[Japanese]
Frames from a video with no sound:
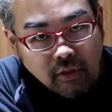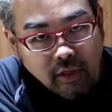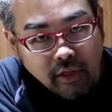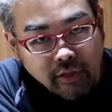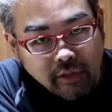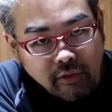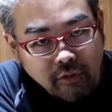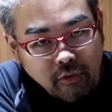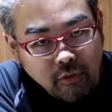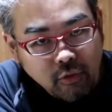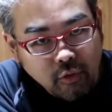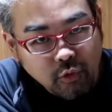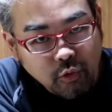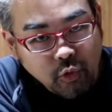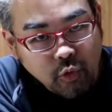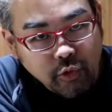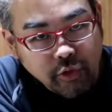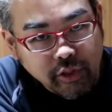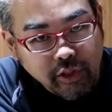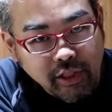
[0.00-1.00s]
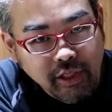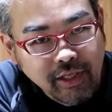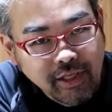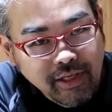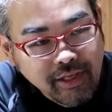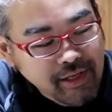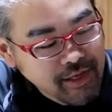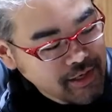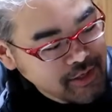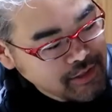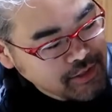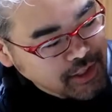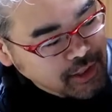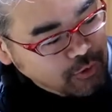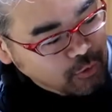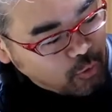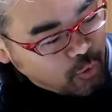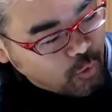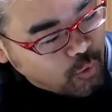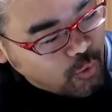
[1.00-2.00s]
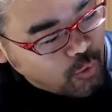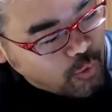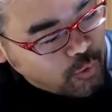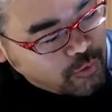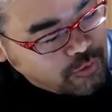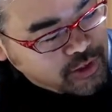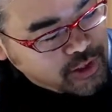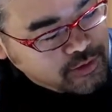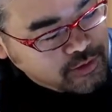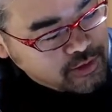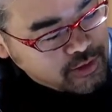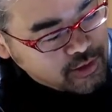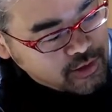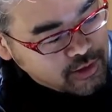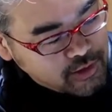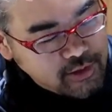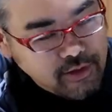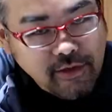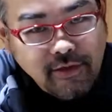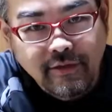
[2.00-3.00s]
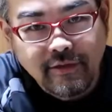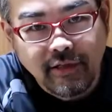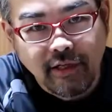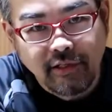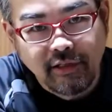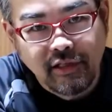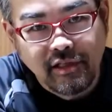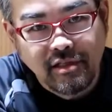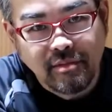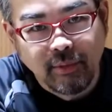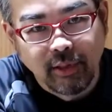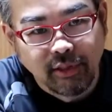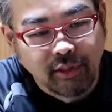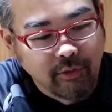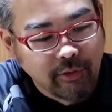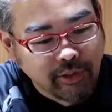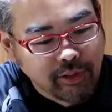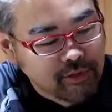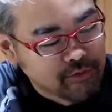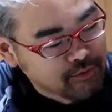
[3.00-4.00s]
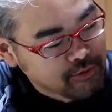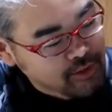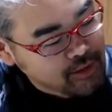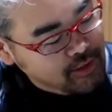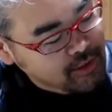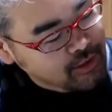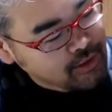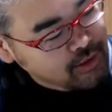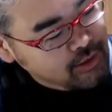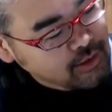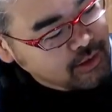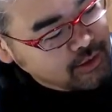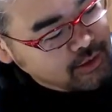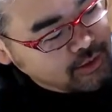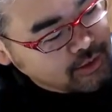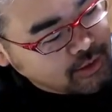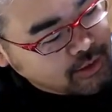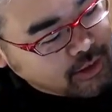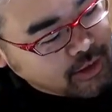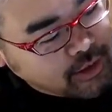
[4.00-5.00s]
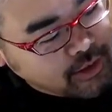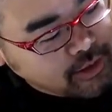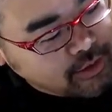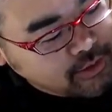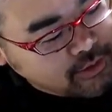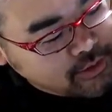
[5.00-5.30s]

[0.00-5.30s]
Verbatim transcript: いこのようにちゃんと再生されてしまったわけですねはい